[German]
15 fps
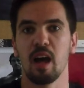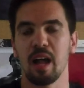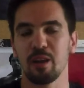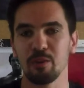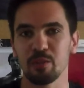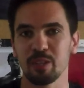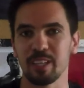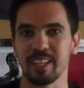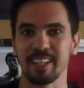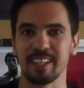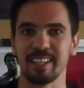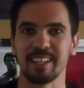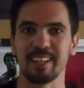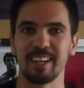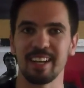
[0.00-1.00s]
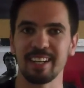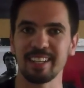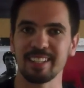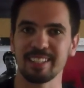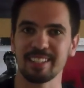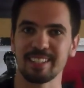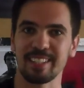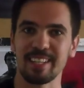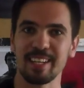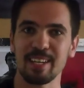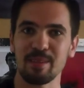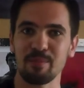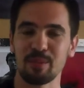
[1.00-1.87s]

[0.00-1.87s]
Hallöchen, lang ist's her,